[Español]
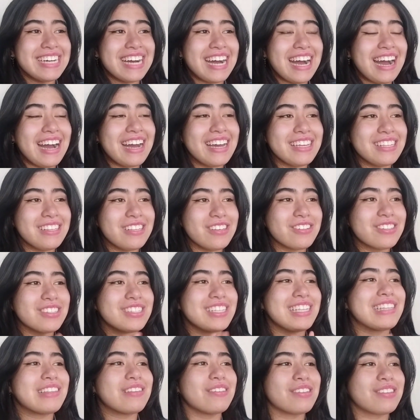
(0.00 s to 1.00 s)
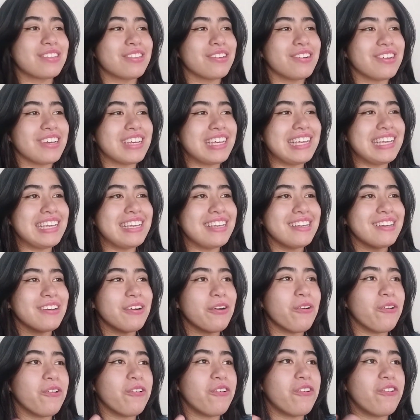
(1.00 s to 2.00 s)
Ay, Diosito, estoy.
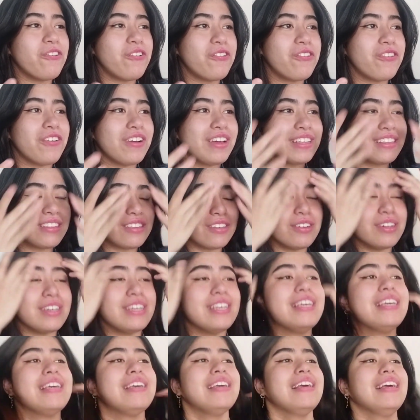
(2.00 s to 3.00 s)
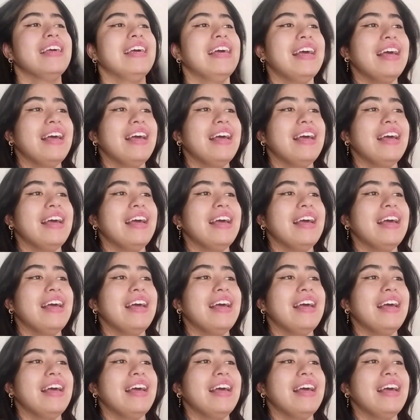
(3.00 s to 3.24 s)
Uff, estoy.